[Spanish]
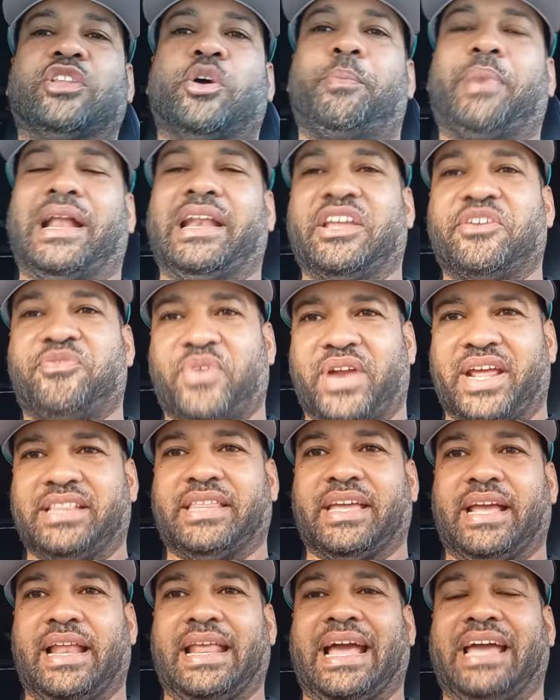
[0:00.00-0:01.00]
a topar de
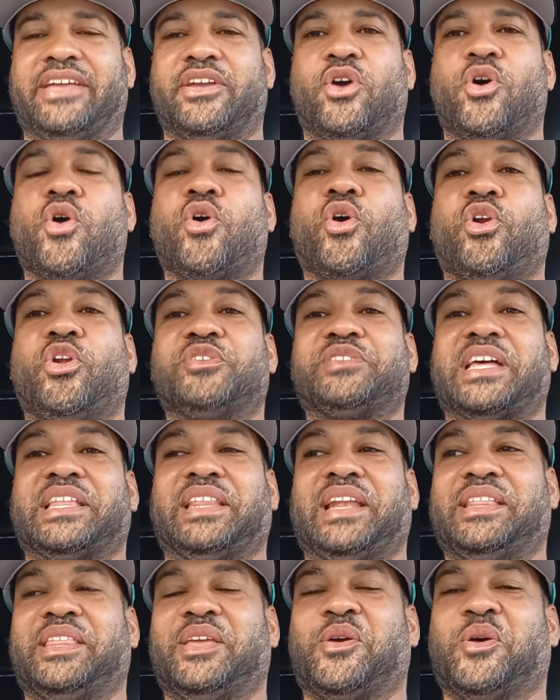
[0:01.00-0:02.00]
frente en el callejón con los
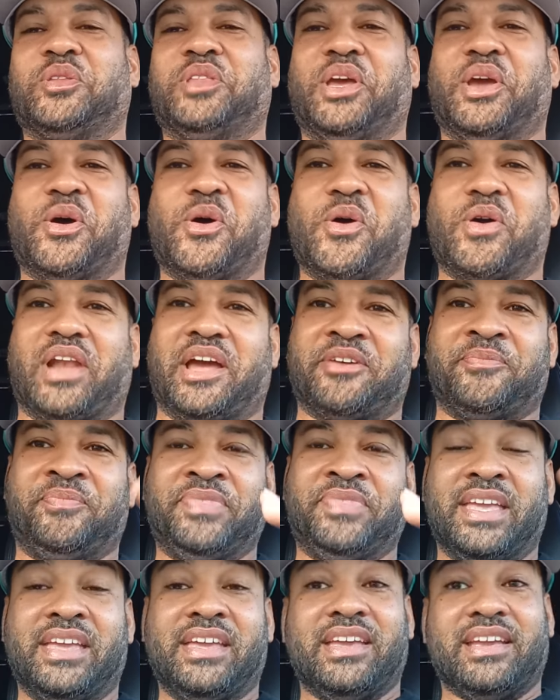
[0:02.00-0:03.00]
Atléticos de Oakland
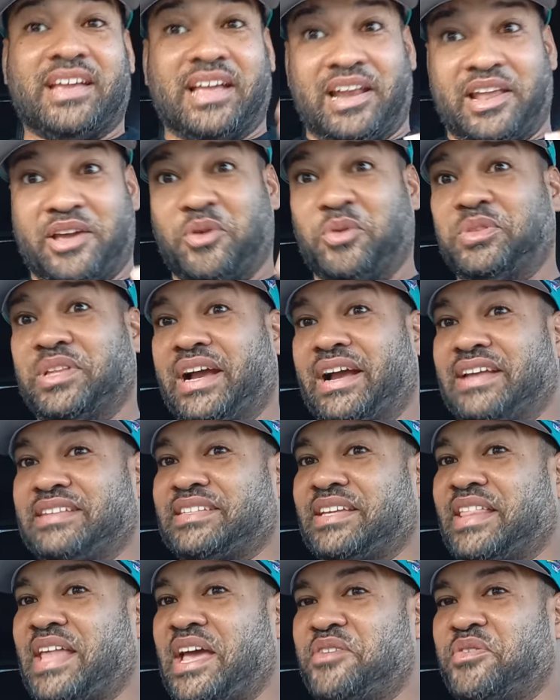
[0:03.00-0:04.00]
que le gustan
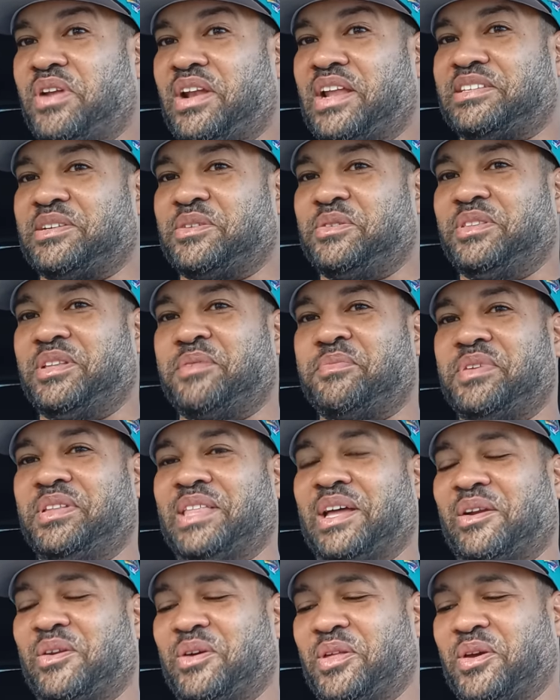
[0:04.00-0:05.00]
hacer daño en la segunda
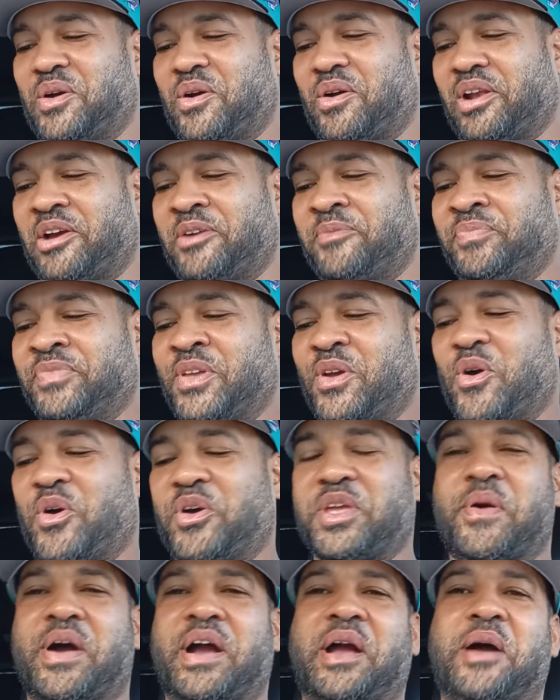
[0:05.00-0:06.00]
mitad, lo de Oakland.
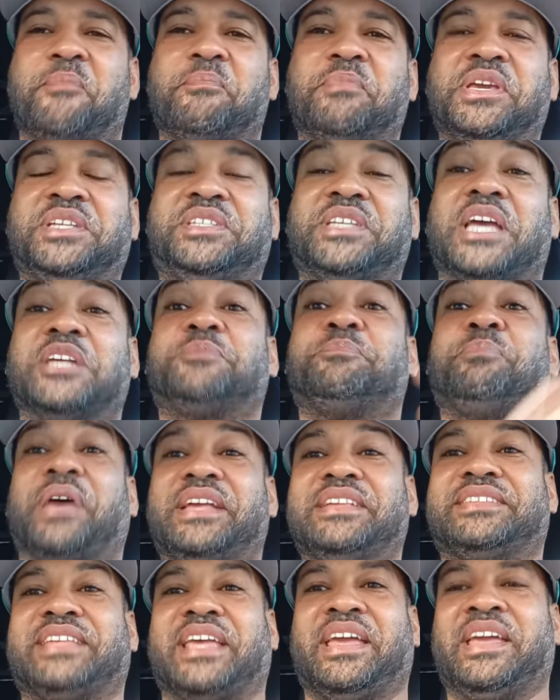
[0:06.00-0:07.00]
Hoy llevan a Mitch
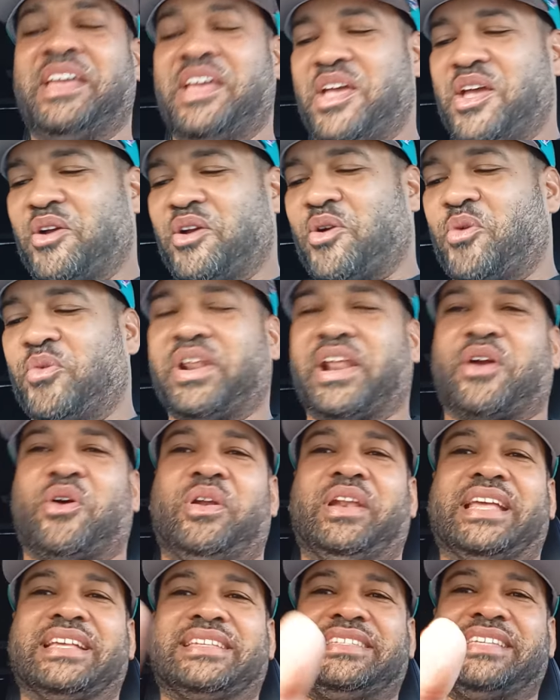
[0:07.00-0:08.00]
Spencer con un
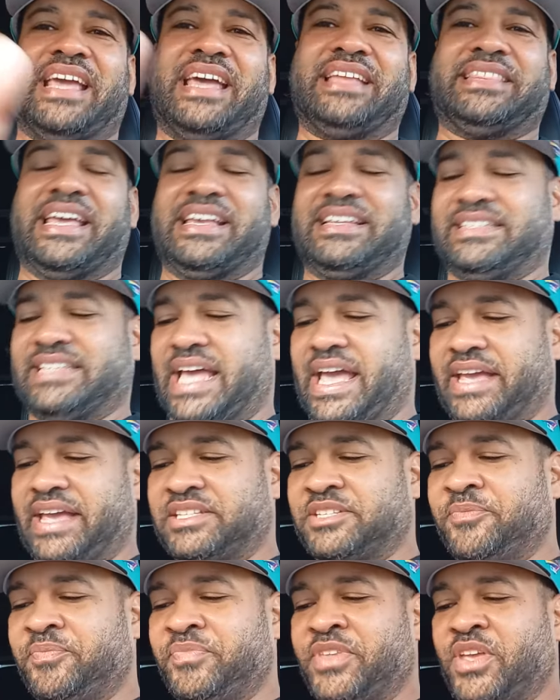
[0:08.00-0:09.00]
récord de 7 y
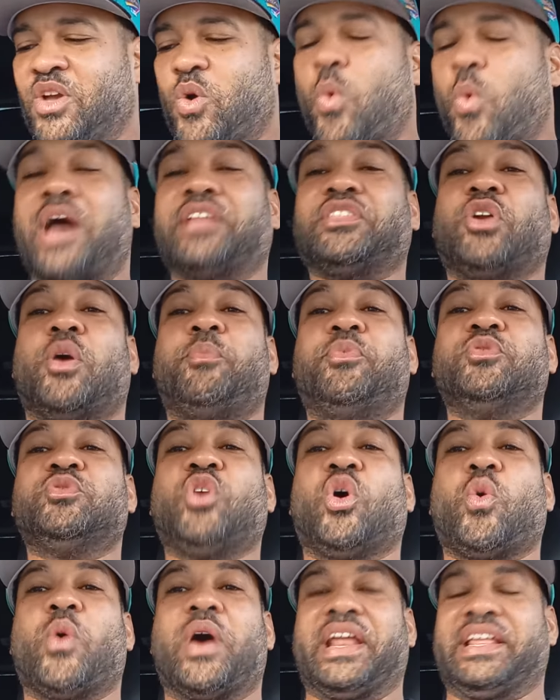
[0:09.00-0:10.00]
6,
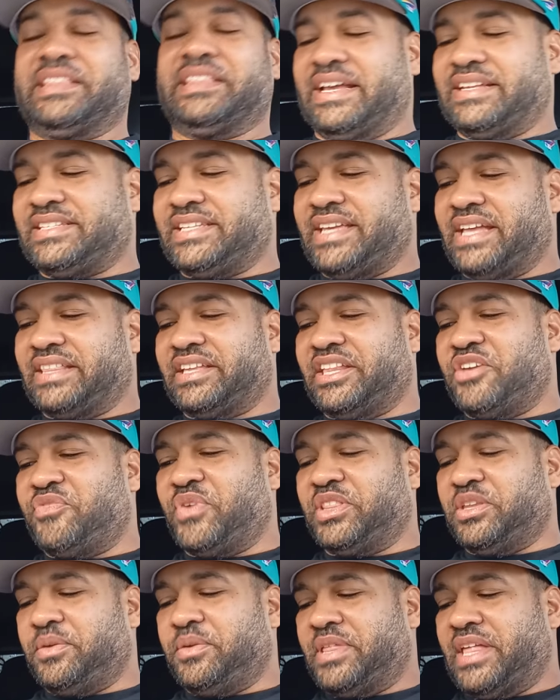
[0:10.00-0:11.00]
4.47 de
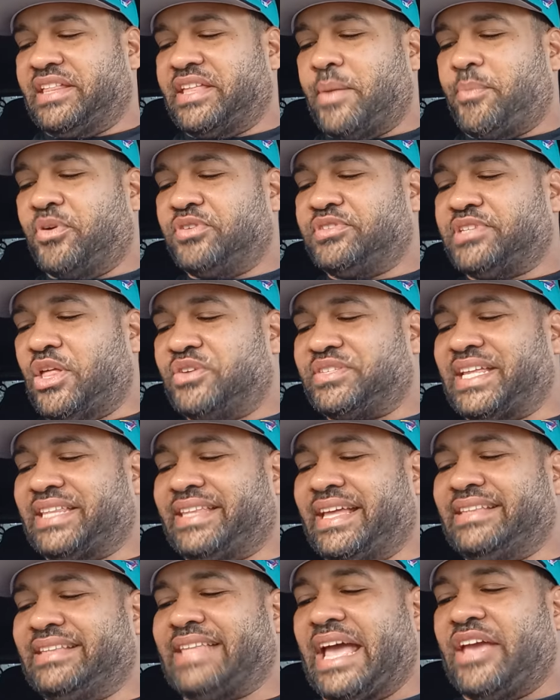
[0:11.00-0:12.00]
efectividad y ha ponchado
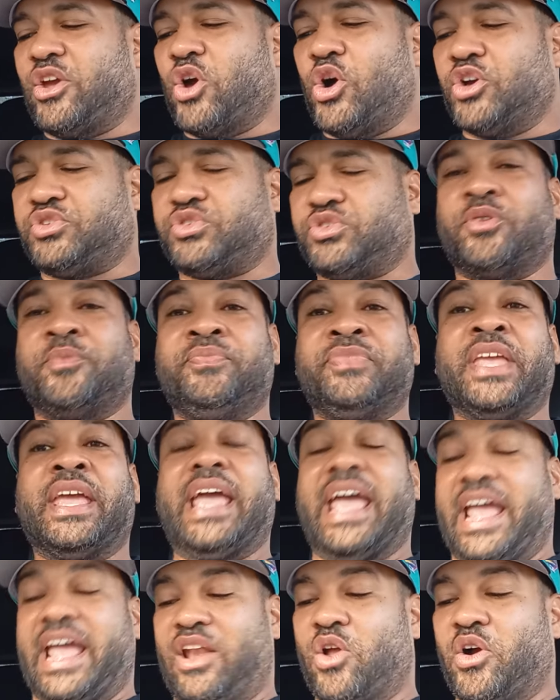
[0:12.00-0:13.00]
78
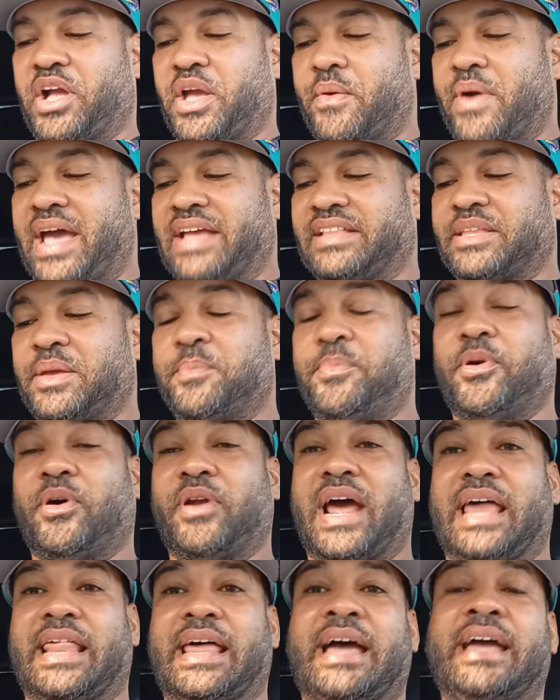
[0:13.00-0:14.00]
en lo que va de
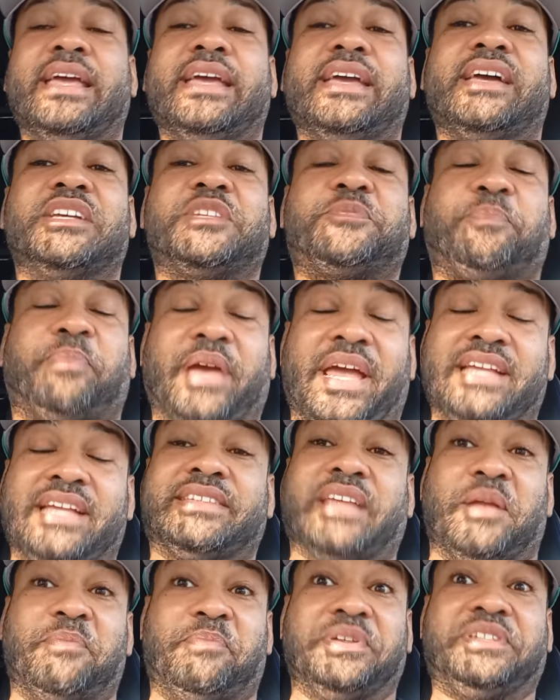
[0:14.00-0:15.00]
temporada.
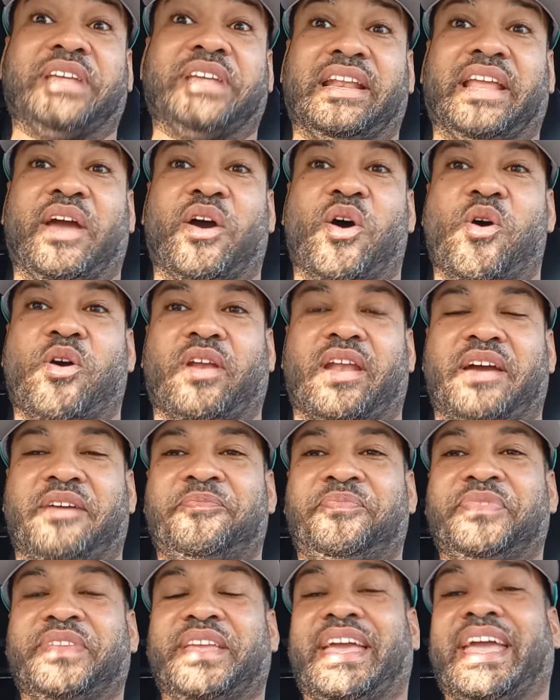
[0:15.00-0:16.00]
Spencer, el pitcher de
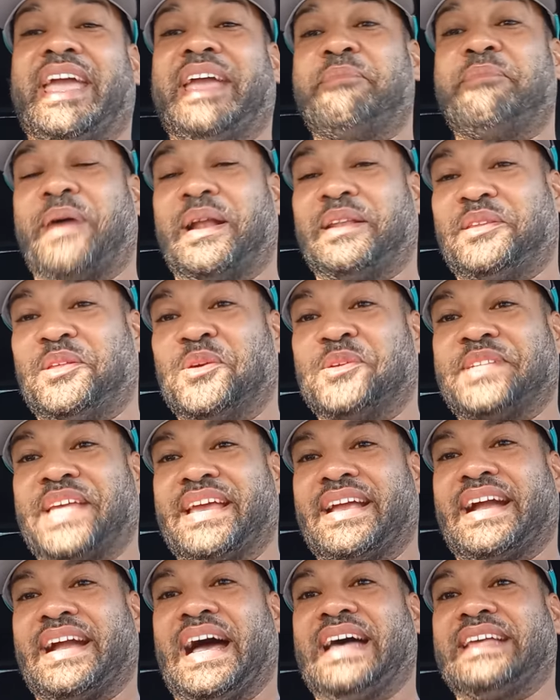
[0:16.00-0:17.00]
Oakland, en partidos
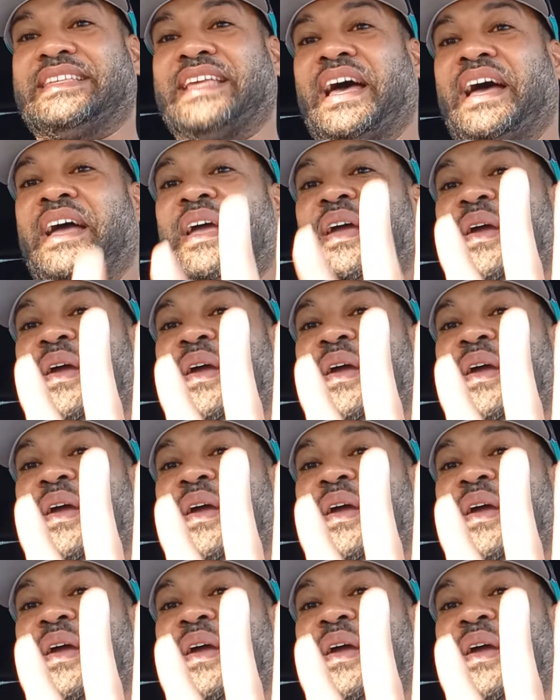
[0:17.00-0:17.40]
en casa,